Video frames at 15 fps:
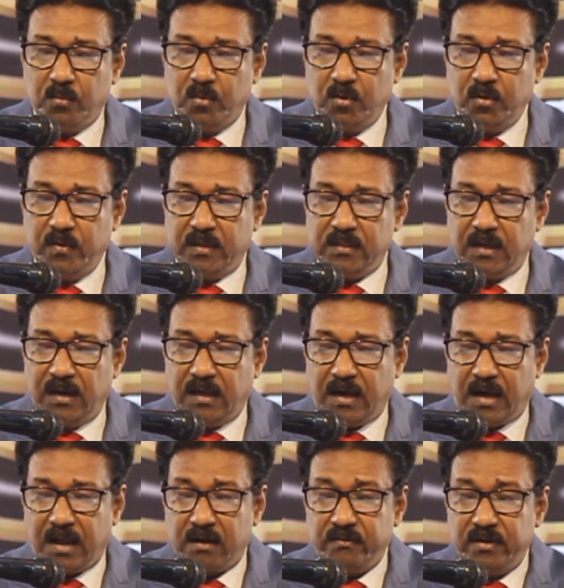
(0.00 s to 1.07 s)
మూడు వందల
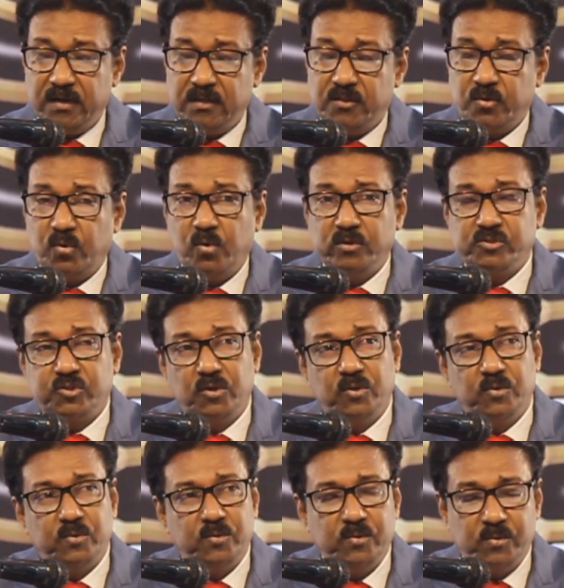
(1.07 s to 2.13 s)
అరవై ఐదు రోజులు